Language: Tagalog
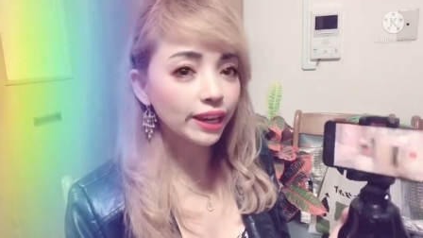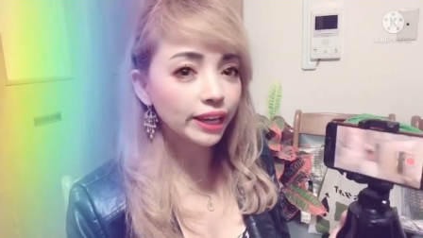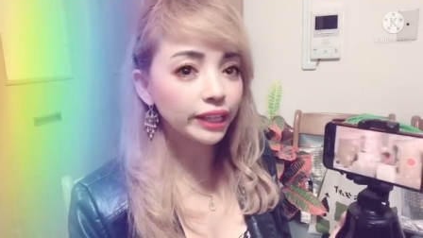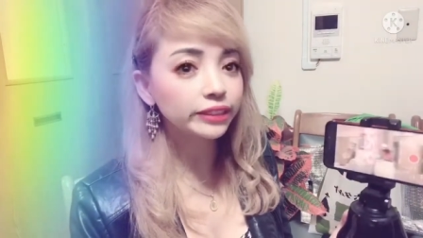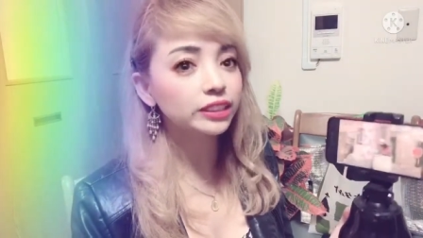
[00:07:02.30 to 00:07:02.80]

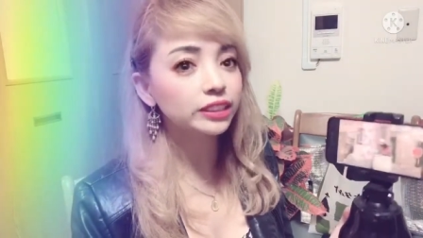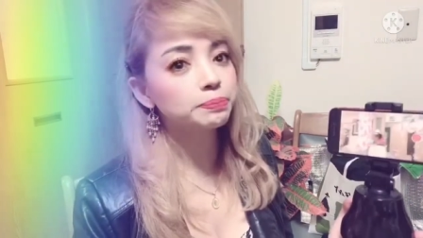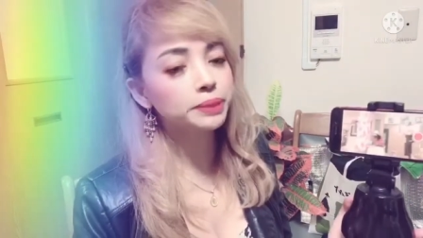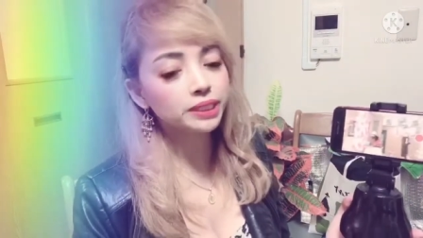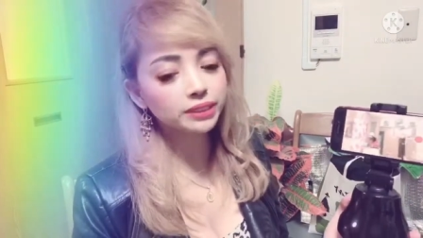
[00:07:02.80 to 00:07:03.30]
3
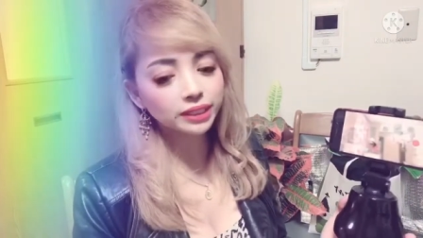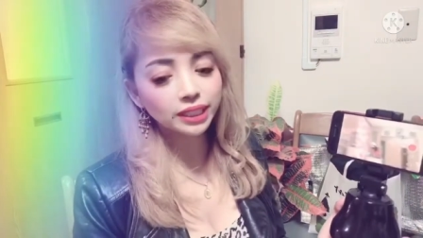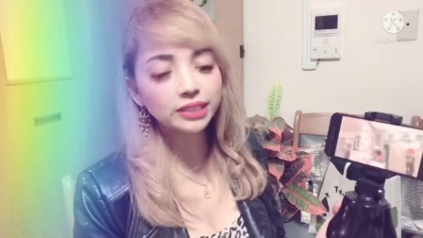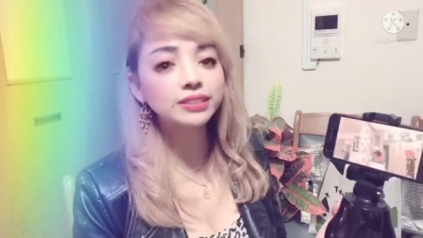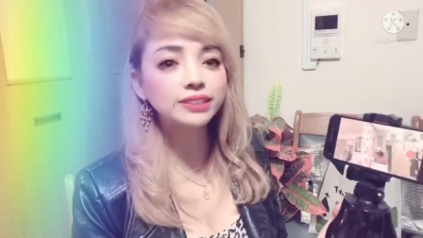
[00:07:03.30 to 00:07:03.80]

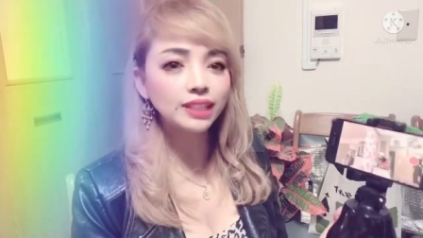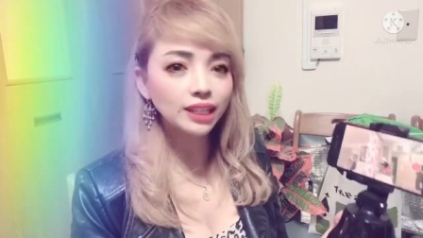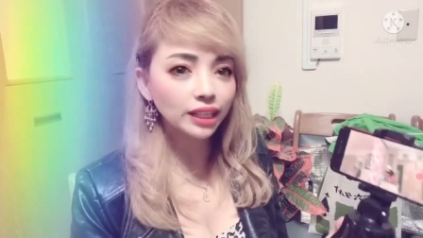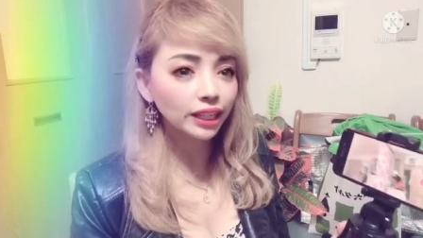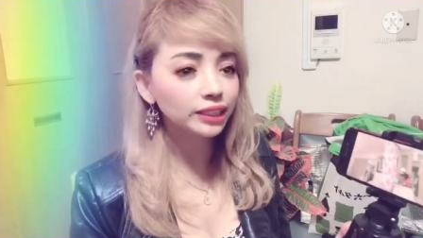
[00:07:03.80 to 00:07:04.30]
pieces.
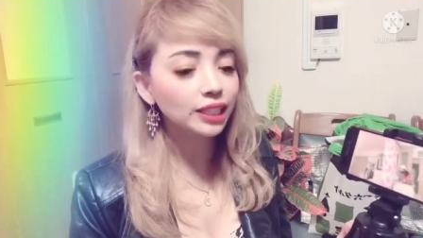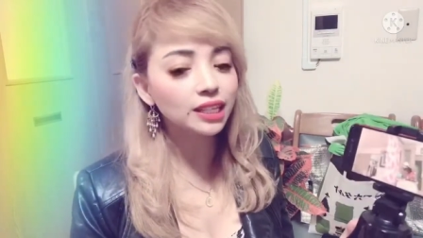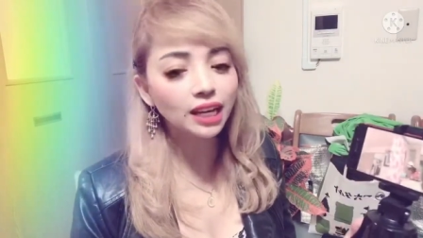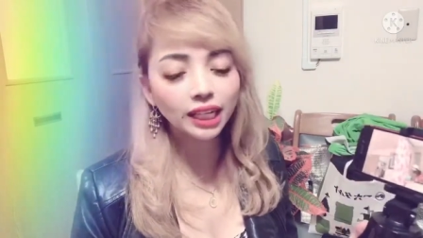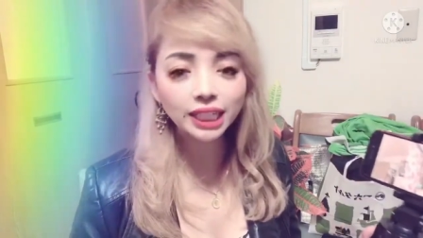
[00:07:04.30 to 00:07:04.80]
Then,
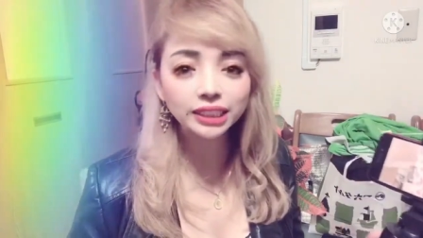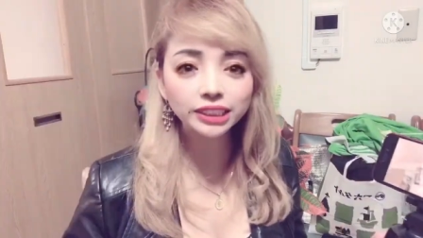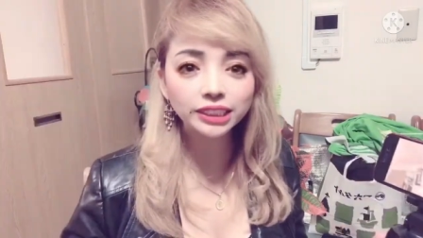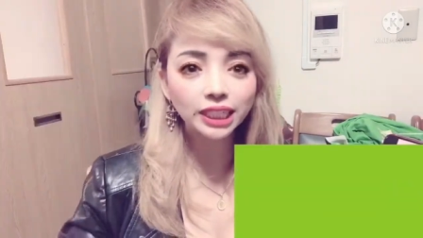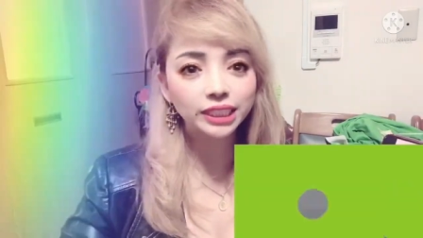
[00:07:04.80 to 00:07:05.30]
kailangan natin
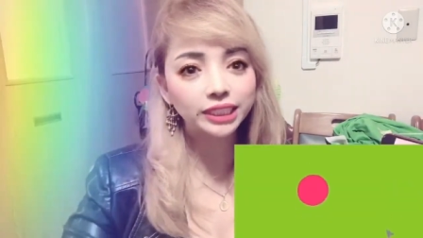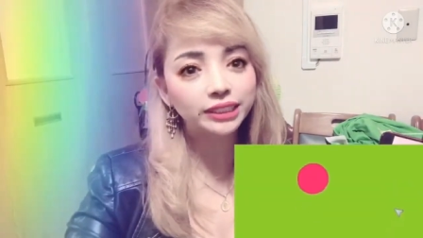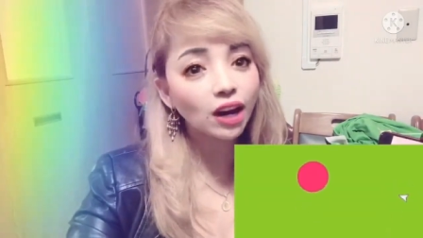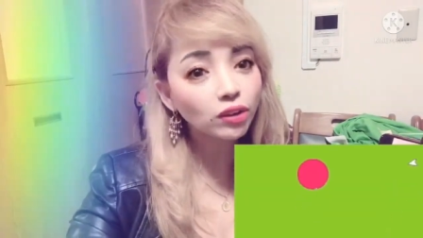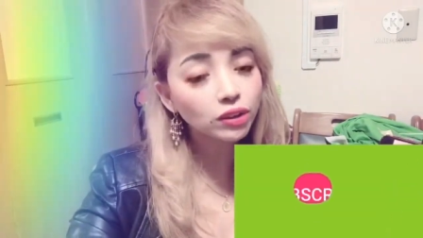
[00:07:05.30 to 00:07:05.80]
siyang
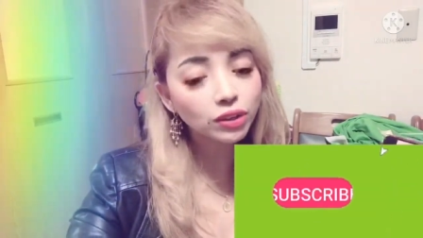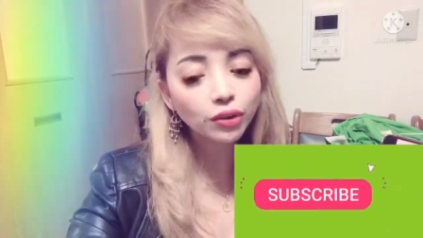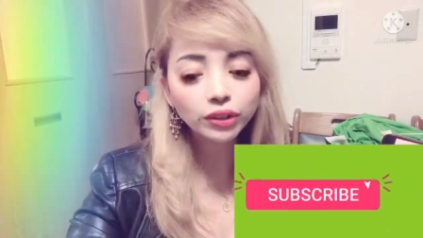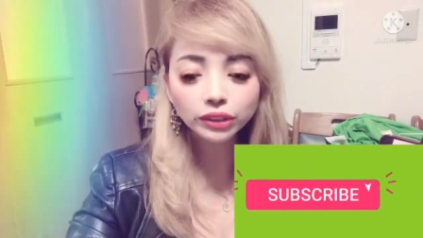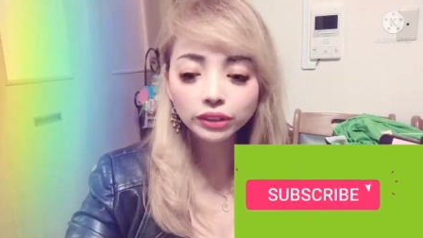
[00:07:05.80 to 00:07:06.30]
i-download.